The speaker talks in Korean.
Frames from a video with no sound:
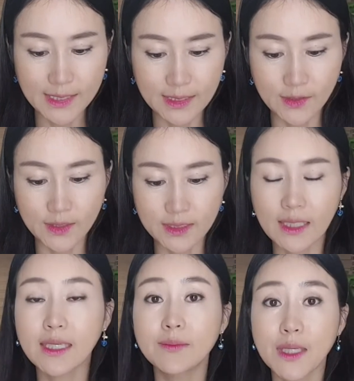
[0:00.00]
그랬더니
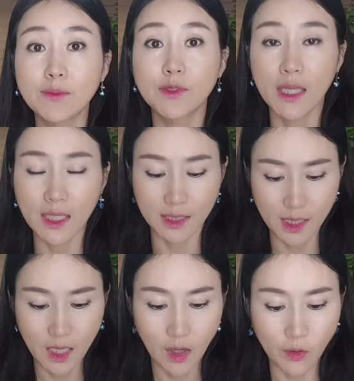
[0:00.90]
상담사분이
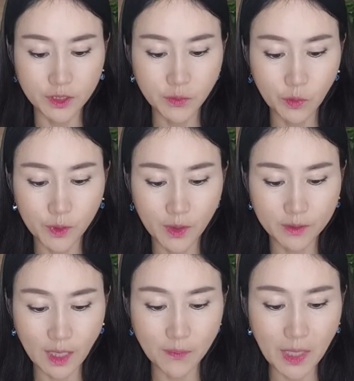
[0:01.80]
어찌
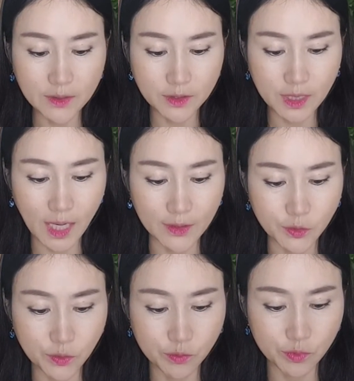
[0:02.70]
보면 택배 아저씨가
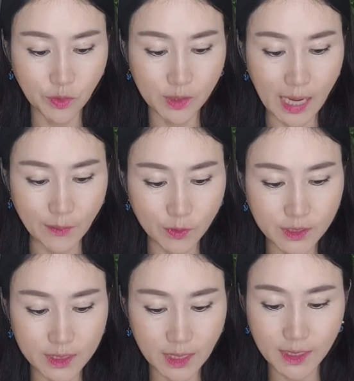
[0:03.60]
가져오는 물건이
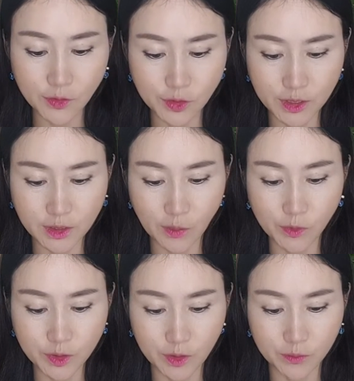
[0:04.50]
아버지가 사다 주시는
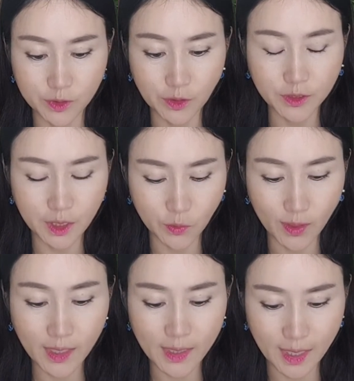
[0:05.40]
선물처럼 느껴지기도
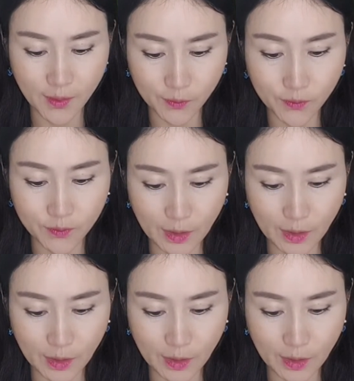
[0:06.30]
했겠네요